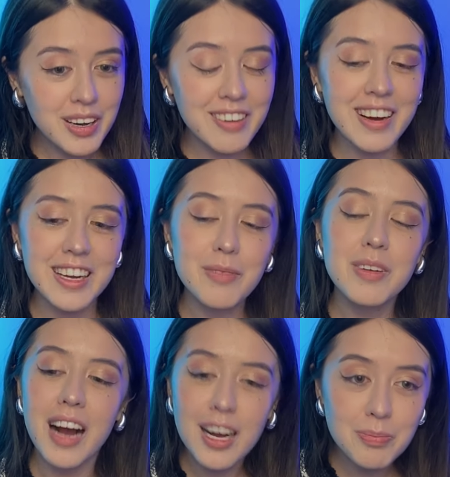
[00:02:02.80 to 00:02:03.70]
поговорим,
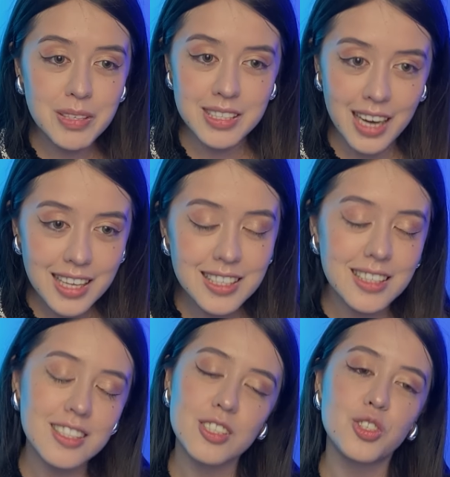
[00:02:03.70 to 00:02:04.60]
как писать
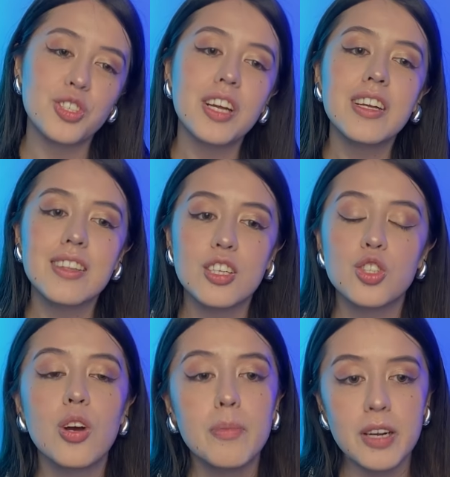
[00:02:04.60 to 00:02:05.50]
это сочинение, на
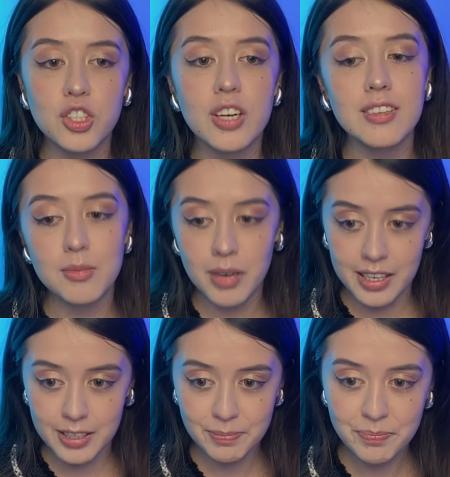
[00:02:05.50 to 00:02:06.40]
что обращать
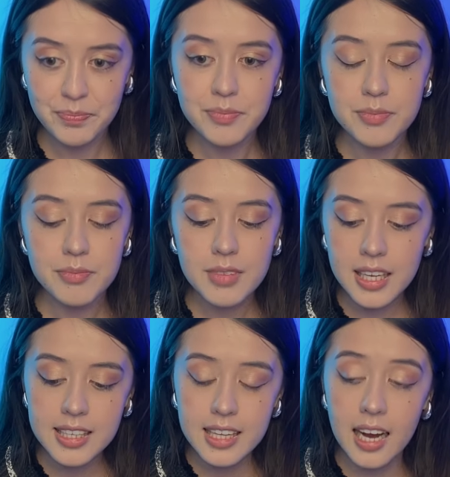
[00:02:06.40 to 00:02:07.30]
внимание.
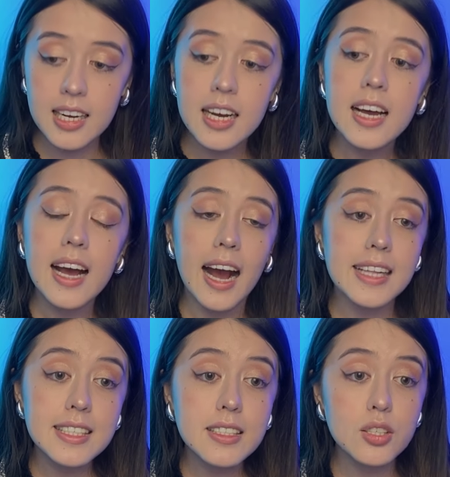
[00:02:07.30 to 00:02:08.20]
Итак,
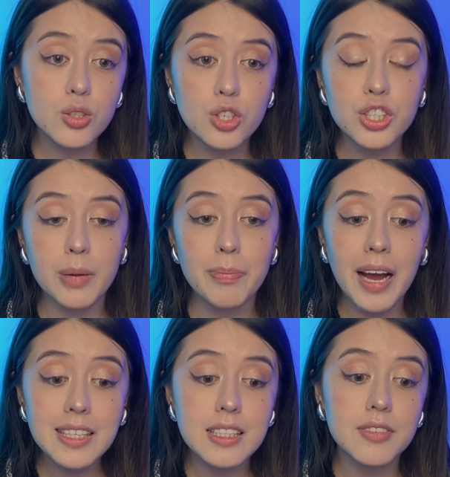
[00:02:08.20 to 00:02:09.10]
11.5
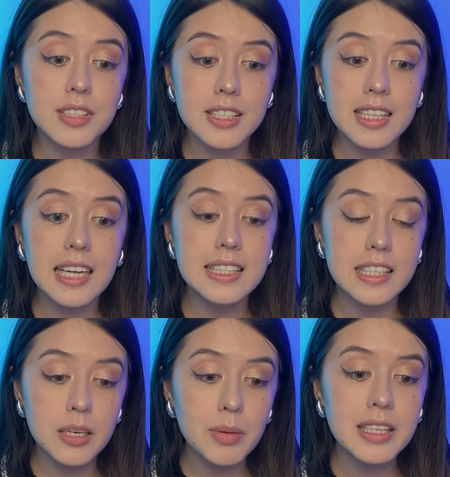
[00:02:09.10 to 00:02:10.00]
это всегда
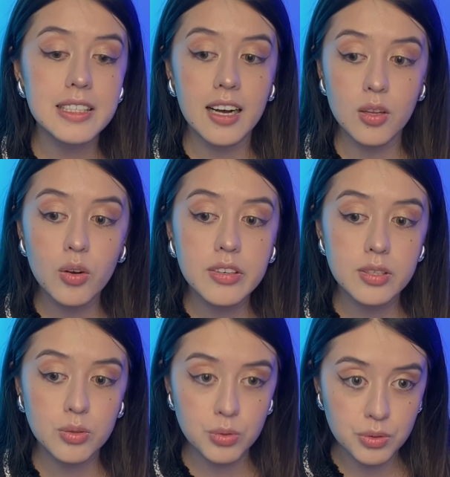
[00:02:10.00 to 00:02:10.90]
тема «Диалог
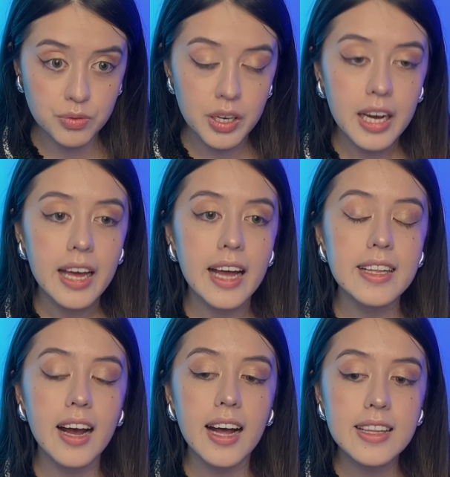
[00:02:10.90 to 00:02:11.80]
искусств».
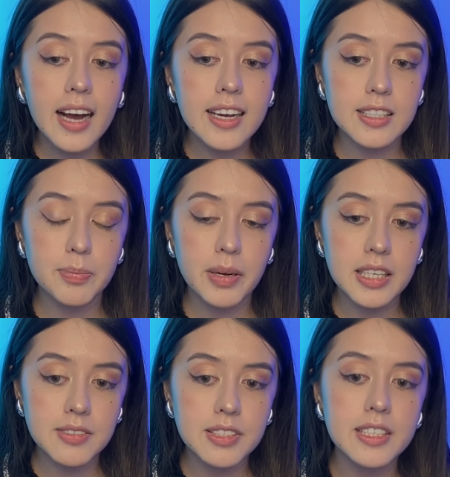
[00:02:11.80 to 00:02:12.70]
Это анализ
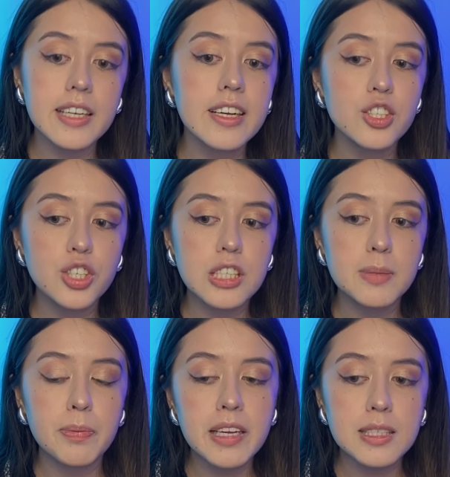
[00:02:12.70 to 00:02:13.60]
произведения
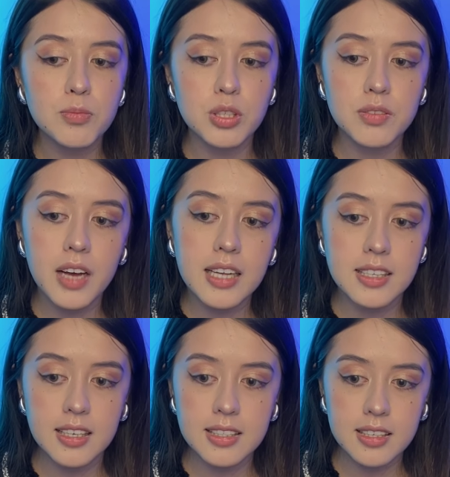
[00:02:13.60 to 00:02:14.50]
через призму
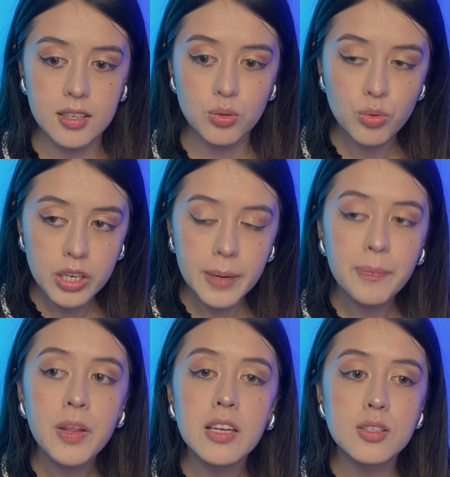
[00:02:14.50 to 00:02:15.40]
связи литературы
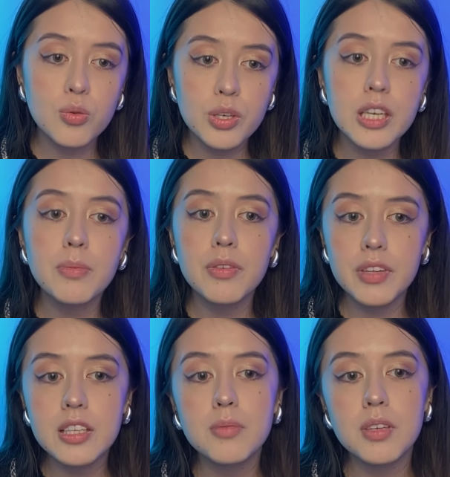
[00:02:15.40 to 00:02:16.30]
с другими
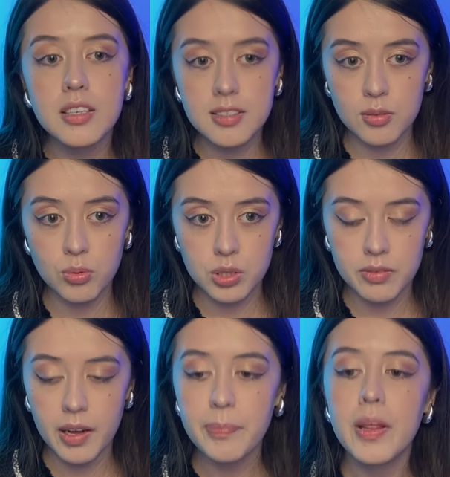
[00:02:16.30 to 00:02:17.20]
видами
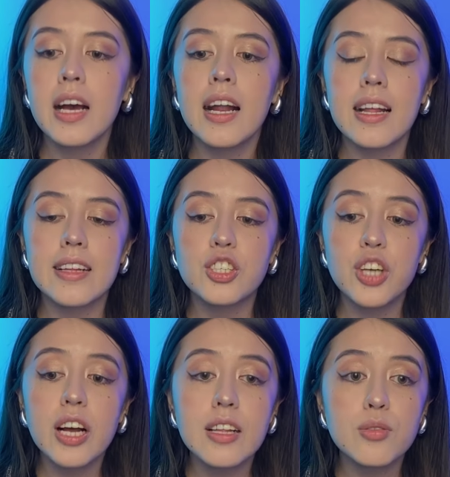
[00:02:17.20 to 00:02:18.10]
искусства. Для
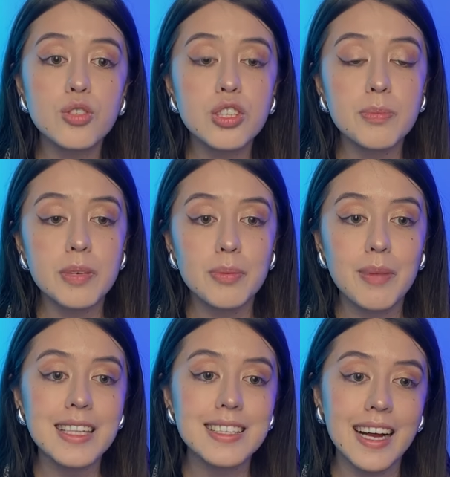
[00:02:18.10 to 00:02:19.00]
начала нужно
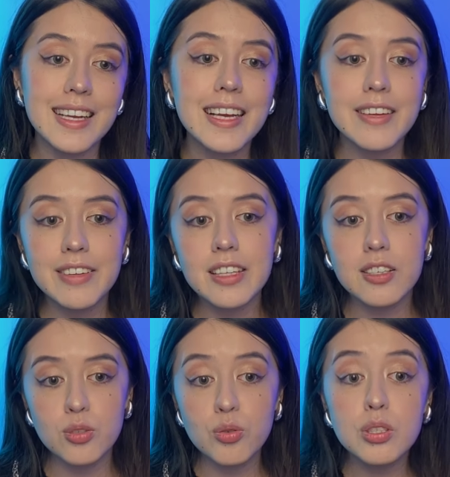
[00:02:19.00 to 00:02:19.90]
понимать, какие виды
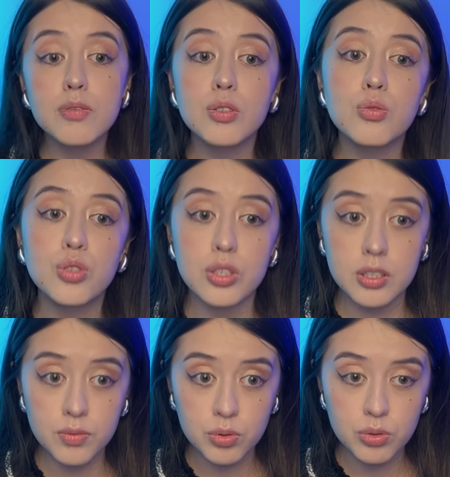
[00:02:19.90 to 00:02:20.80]
искусства
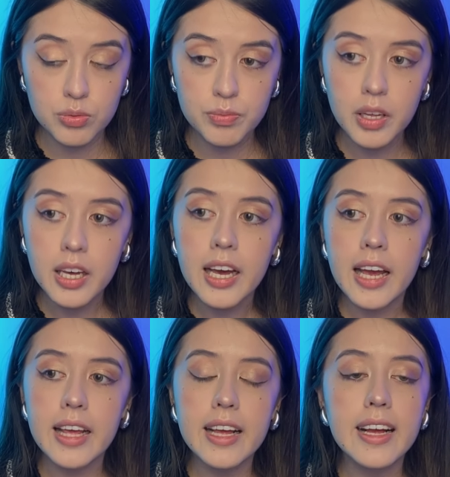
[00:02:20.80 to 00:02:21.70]
существуют
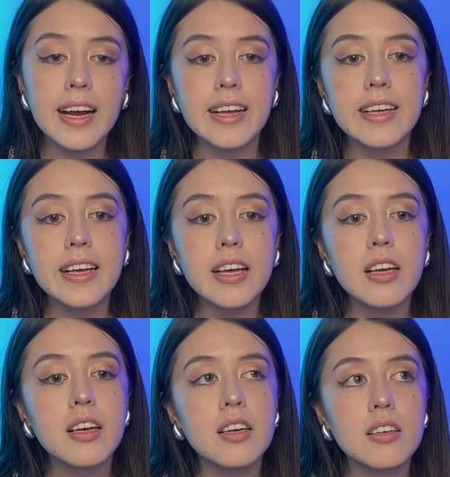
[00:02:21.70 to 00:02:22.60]
и
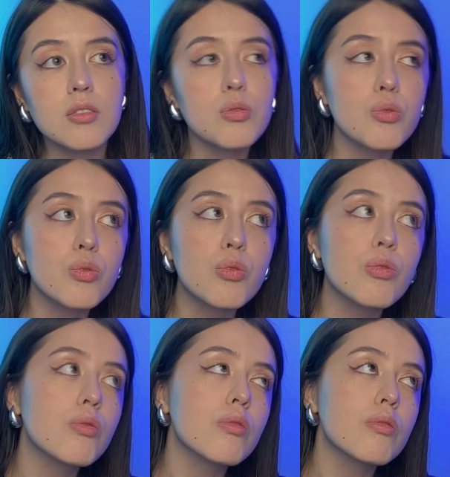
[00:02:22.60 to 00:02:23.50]
какие
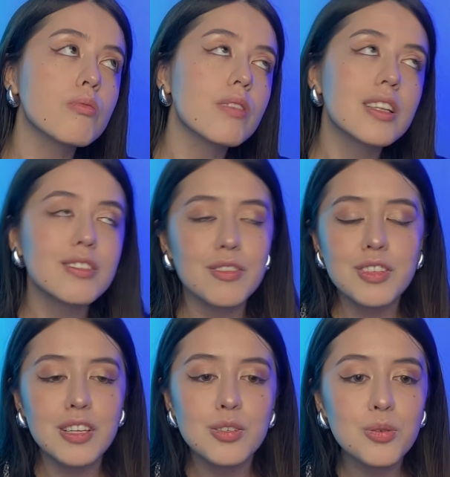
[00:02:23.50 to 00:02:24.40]
у этого
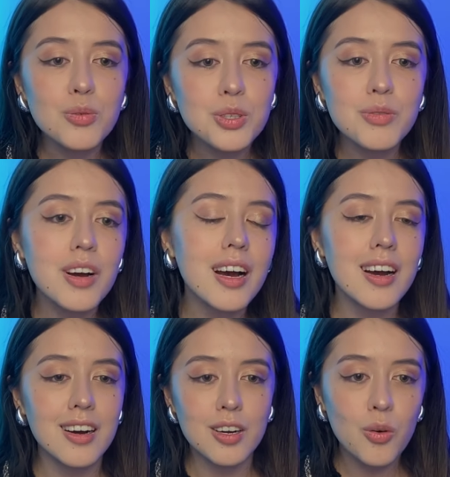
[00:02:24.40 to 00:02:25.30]
вида
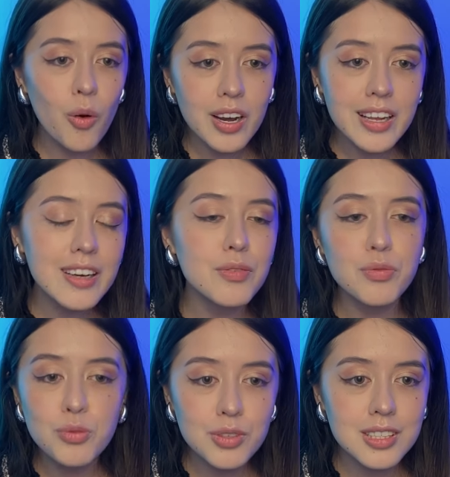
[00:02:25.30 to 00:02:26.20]
искусства, роли,
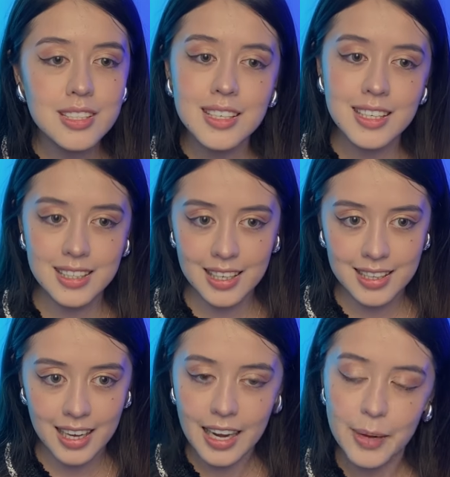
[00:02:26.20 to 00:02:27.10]
функции и так
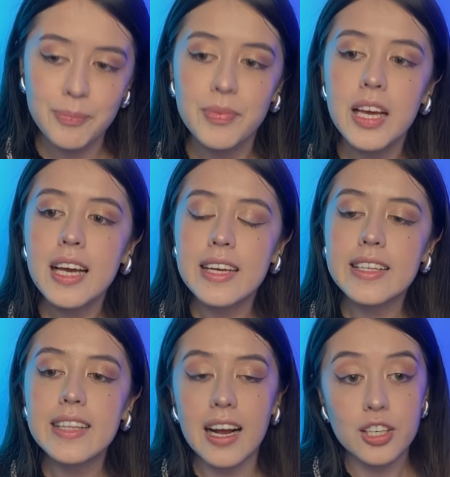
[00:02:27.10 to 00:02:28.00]
далее.
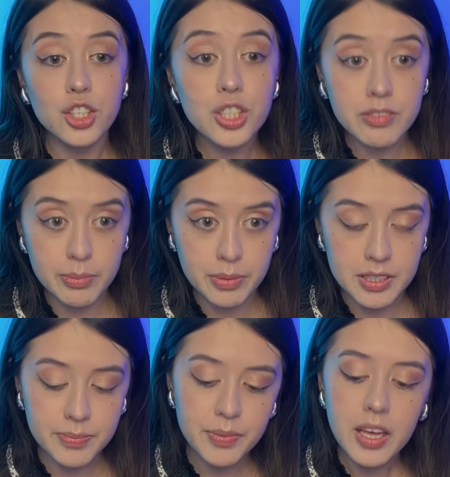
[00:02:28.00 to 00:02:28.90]
Итак,
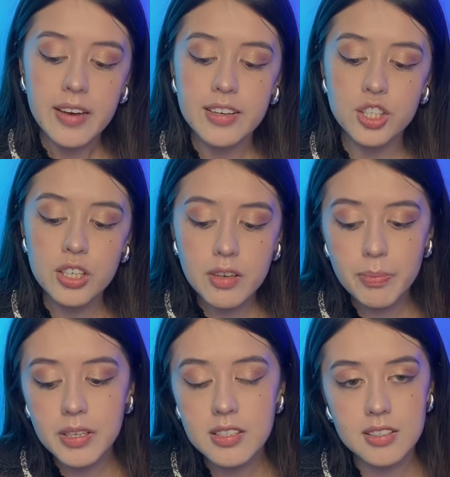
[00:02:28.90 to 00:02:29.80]
живопись.
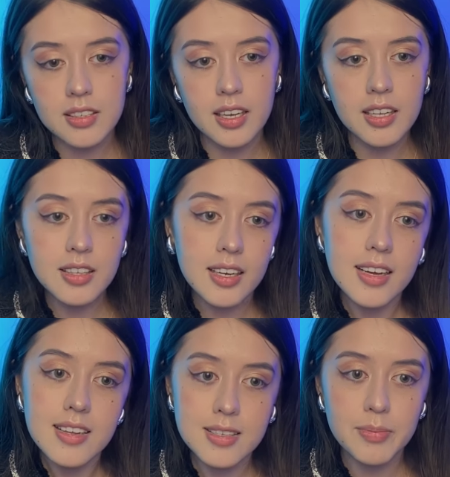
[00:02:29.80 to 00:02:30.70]
Живопись – это
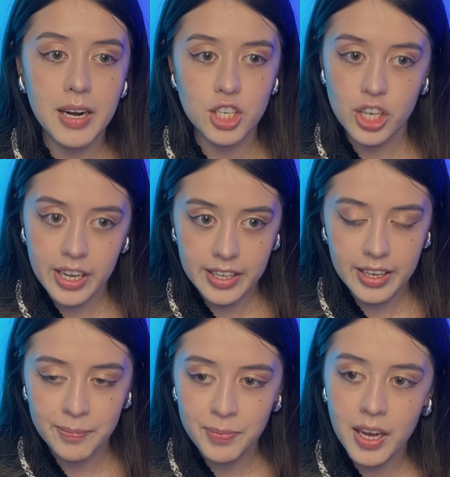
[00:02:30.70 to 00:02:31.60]

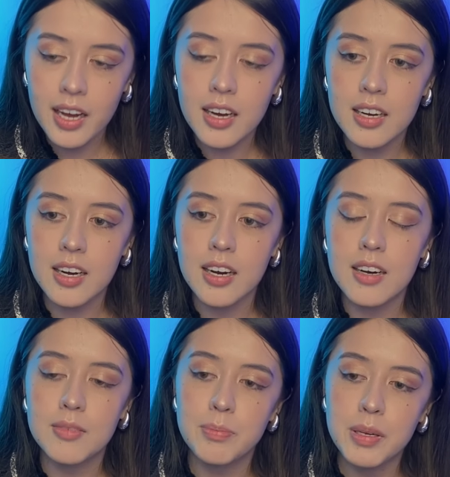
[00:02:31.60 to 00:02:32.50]
изображение. Да?
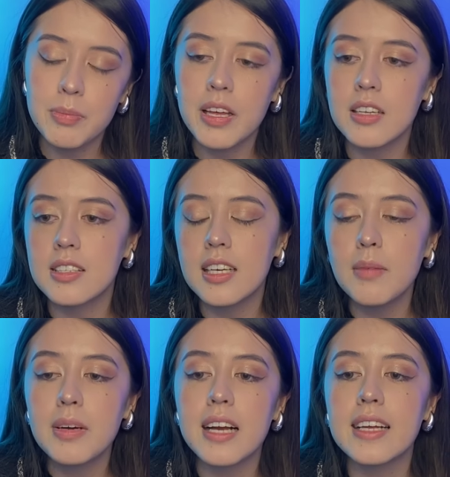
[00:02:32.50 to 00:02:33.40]
А, пример
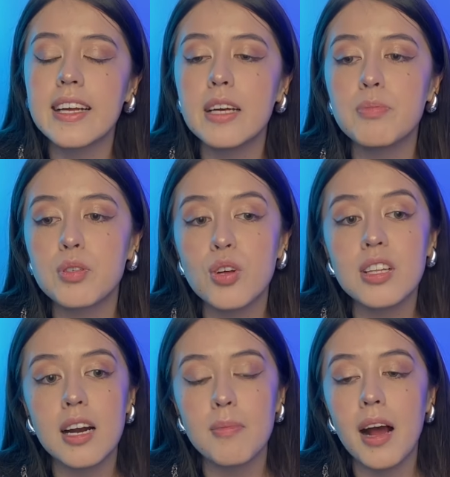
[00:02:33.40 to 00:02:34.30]
темы, какие
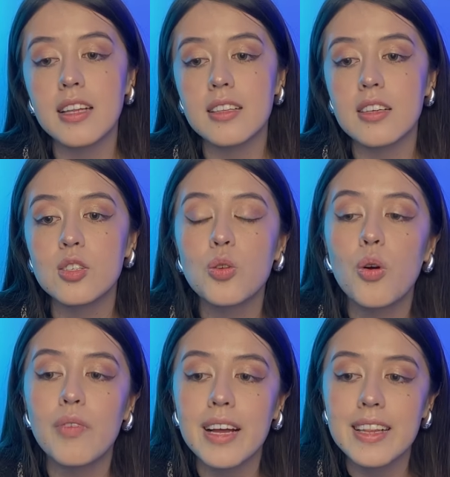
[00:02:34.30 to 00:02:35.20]
эпизоды романа
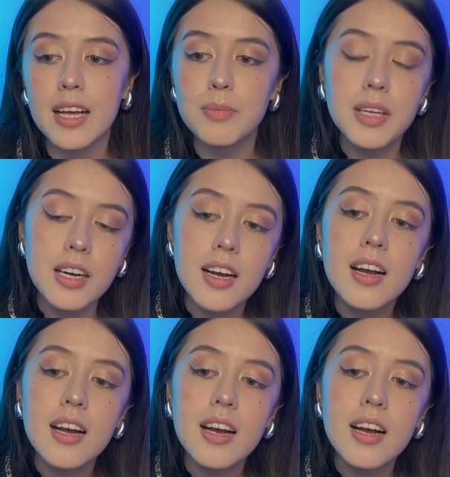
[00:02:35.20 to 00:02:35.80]
Толстого «Война и мир»